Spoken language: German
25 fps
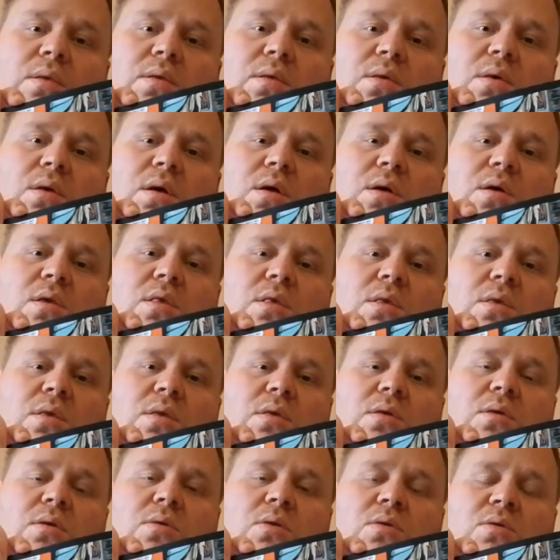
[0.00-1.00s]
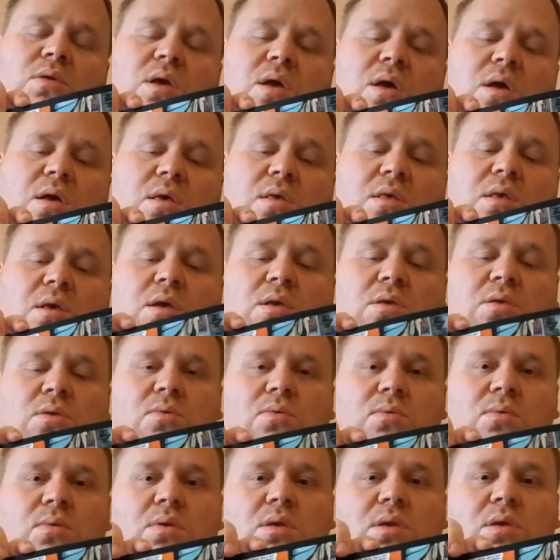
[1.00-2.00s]
ja, jetzt könnt ihr sehen,
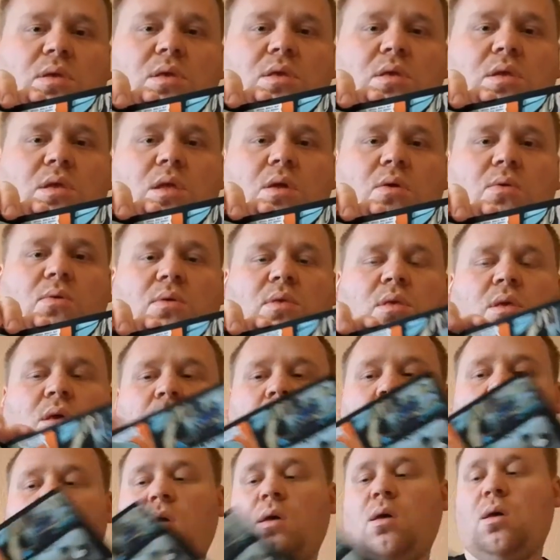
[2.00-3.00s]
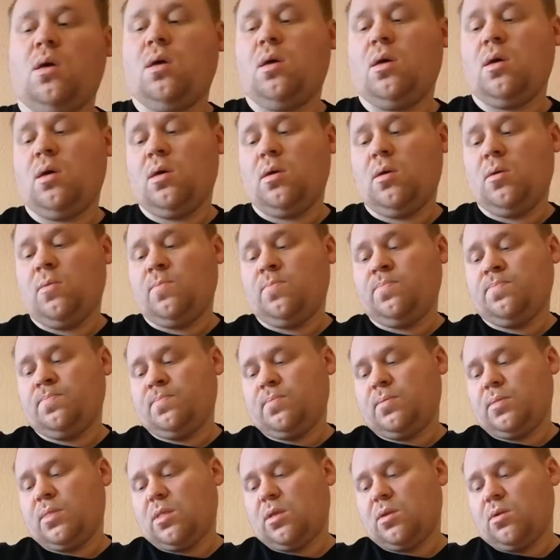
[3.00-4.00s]
so sieht es denn aus.
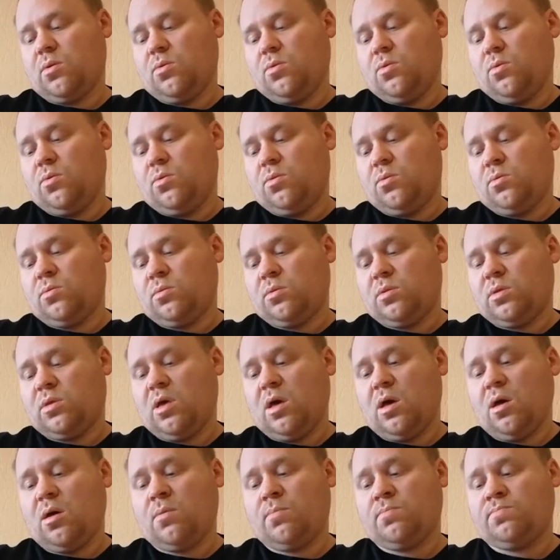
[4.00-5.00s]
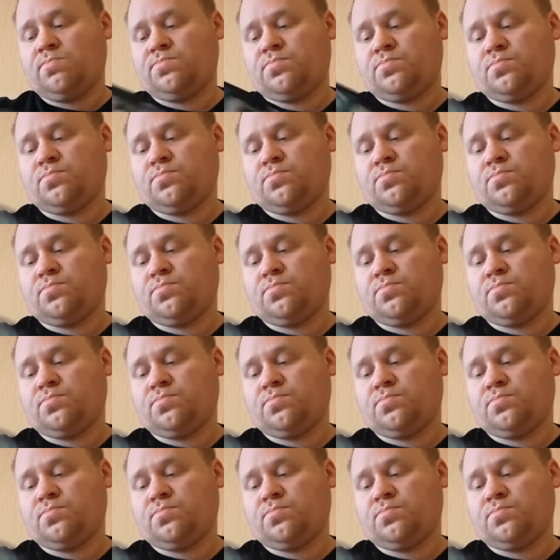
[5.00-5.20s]
Und ja,